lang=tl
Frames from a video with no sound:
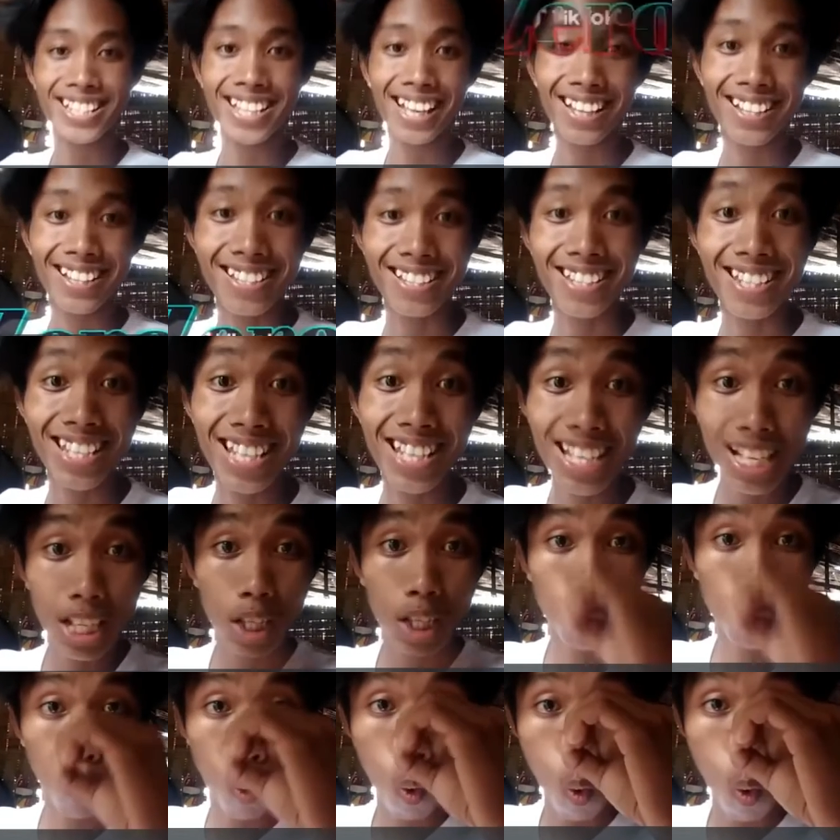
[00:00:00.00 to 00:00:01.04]
Minsan
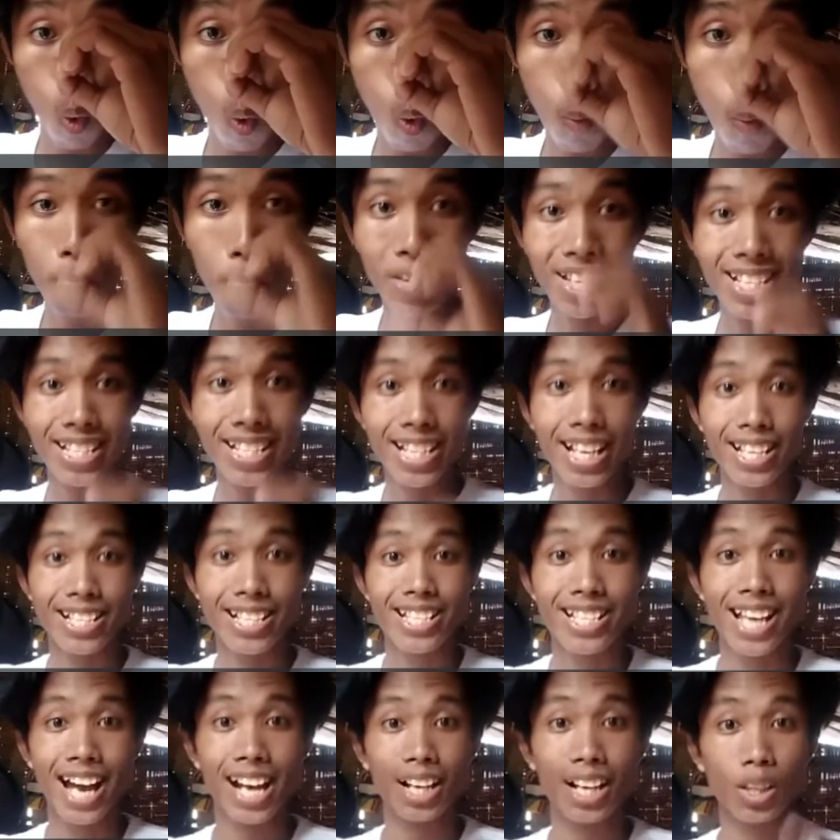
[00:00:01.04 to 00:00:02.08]
zero,
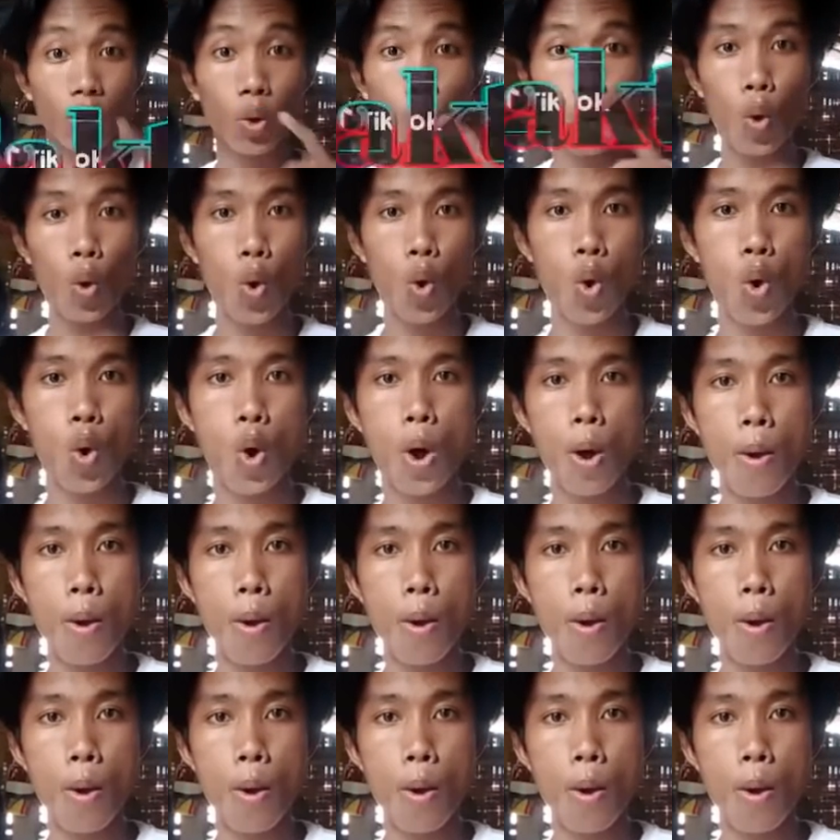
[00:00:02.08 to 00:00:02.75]
minsan sakto.